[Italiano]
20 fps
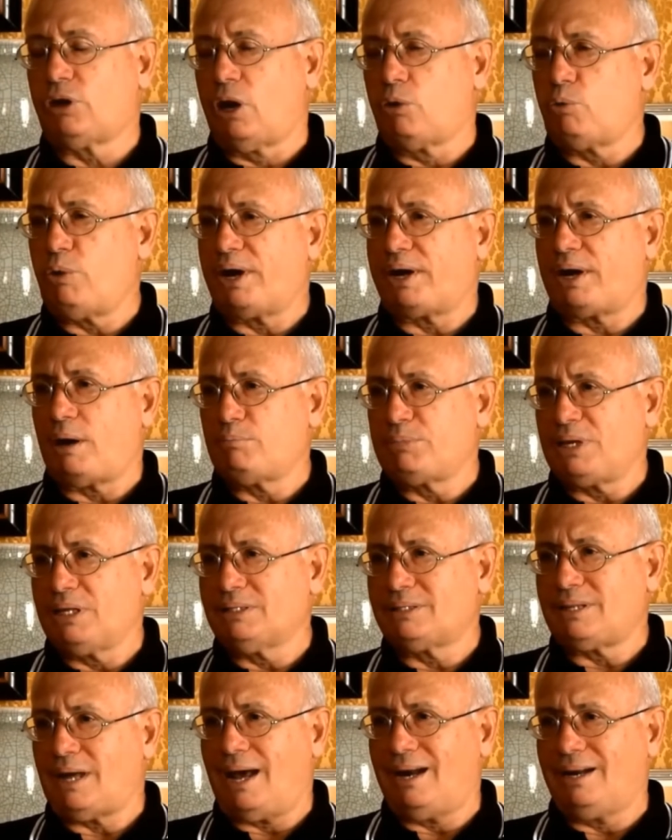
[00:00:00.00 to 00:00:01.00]
la guerra
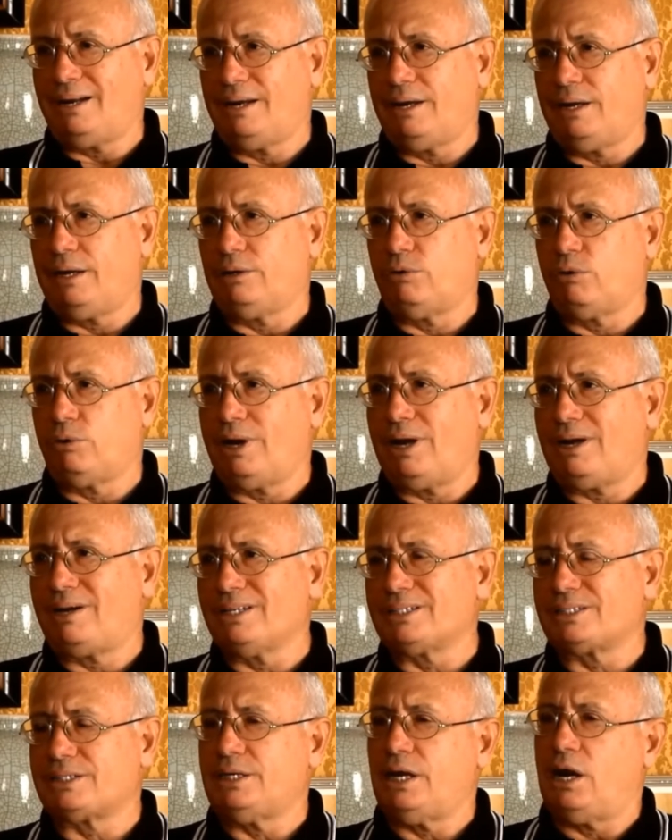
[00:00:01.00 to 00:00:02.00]
ambientale non è
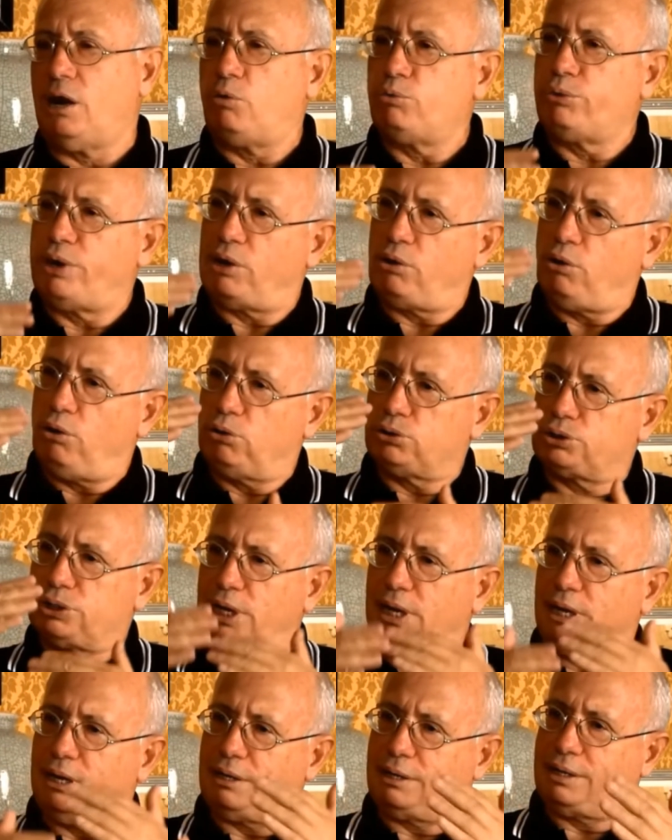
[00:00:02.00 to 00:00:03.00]
che sia una
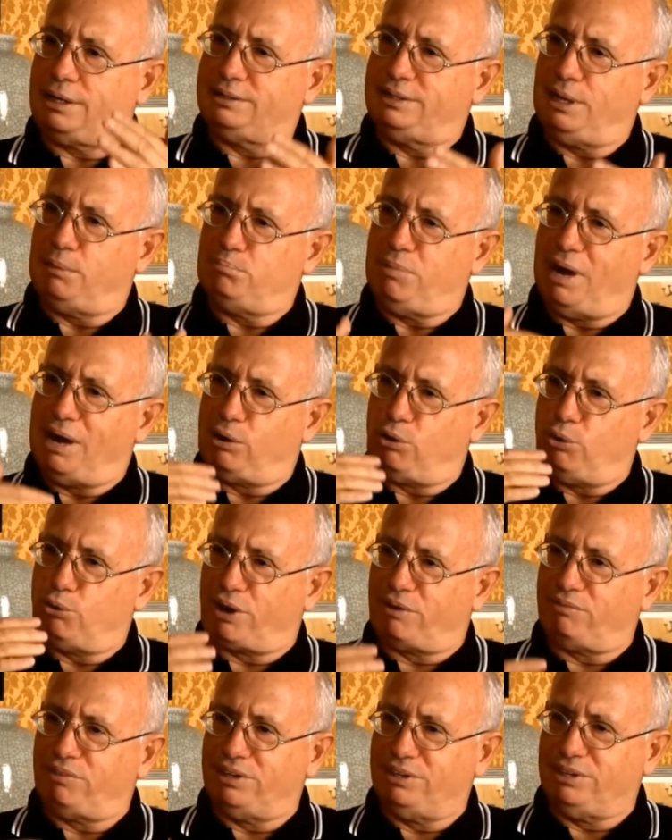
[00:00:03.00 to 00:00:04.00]
cosa che debba
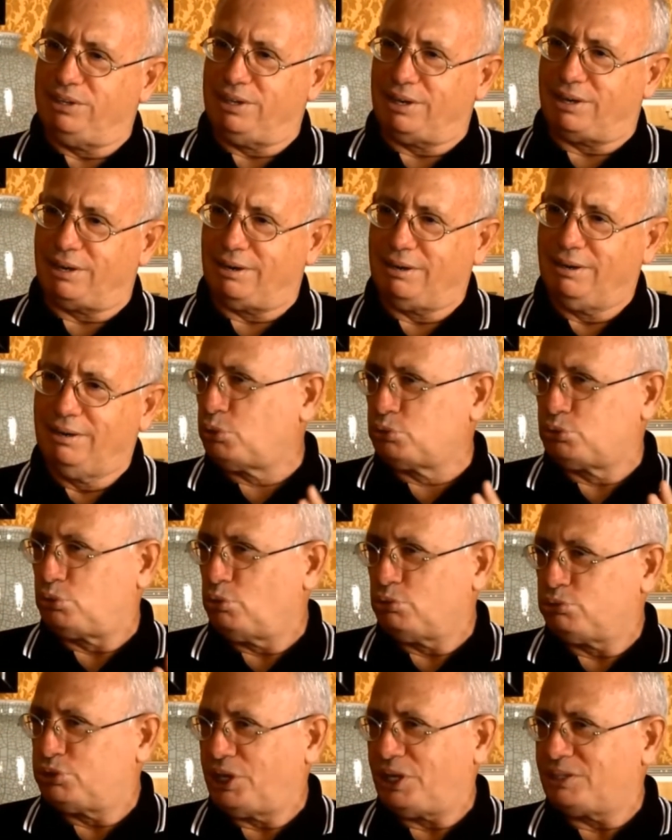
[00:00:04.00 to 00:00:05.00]
ancora venire,
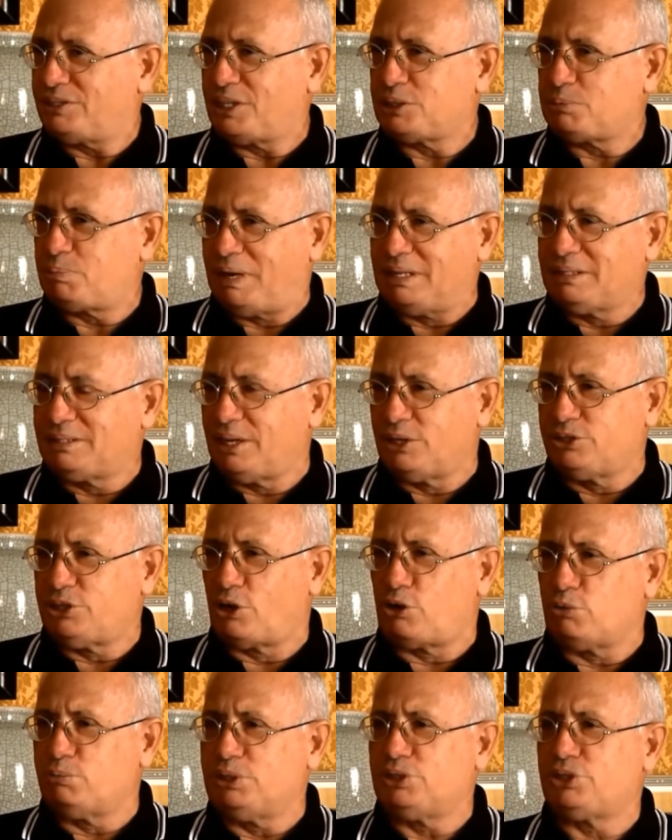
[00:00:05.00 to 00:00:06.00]
sotto certi aspetti è già
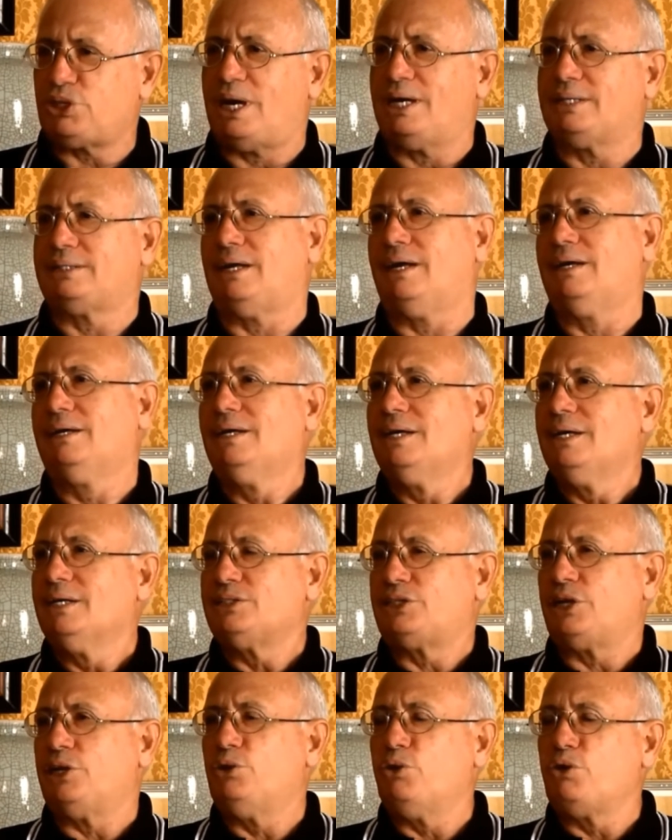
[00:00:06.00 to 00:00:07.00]
cominciata.
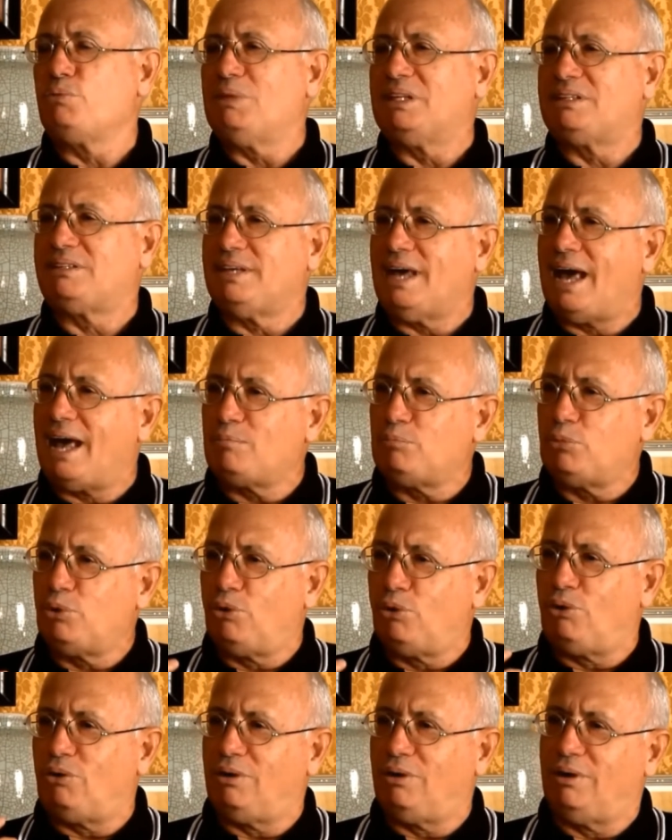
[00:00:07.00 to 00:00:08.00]
Se noi
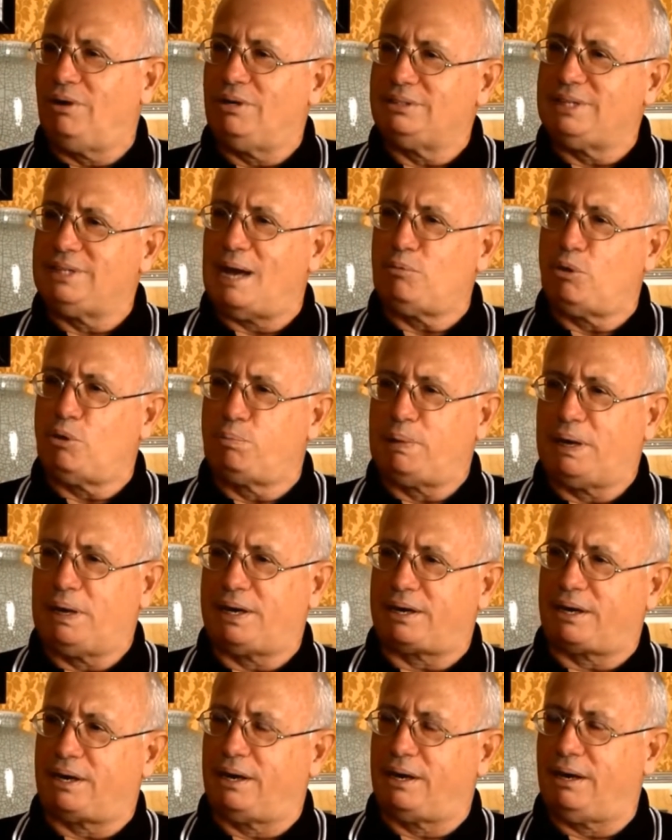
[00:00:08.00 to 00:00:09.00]
mettiamo, eh, diamo
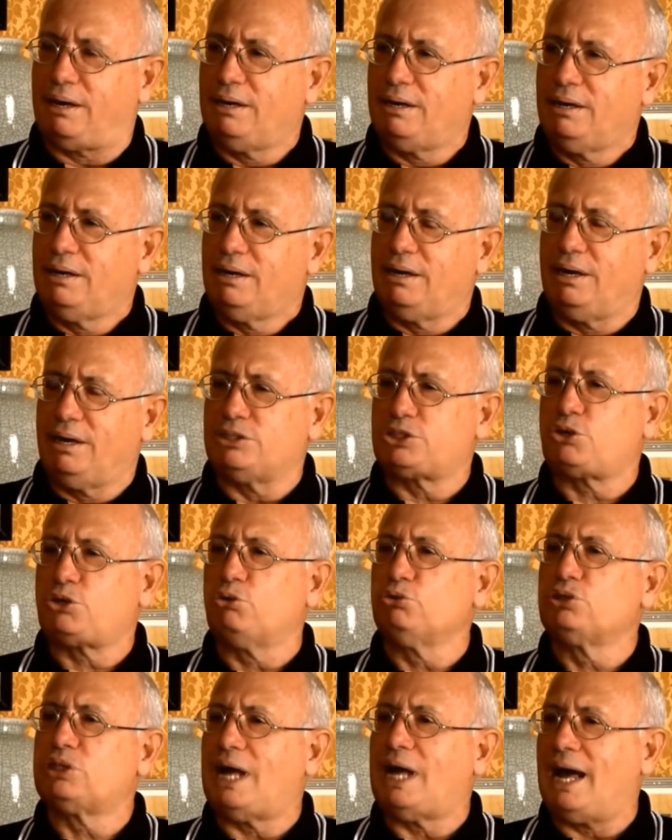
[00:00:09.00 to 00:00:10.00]
per eh,
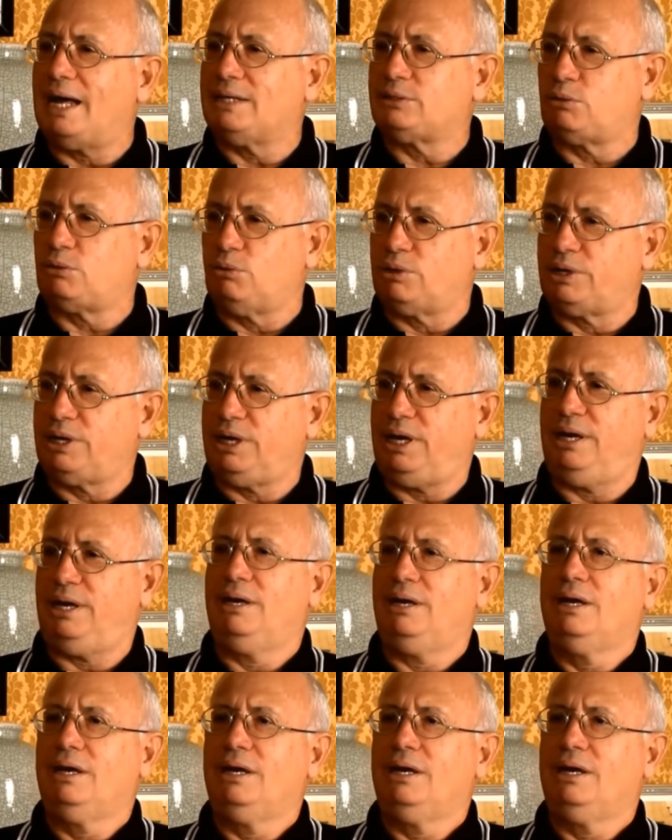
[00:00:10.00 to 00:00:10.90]
scontato che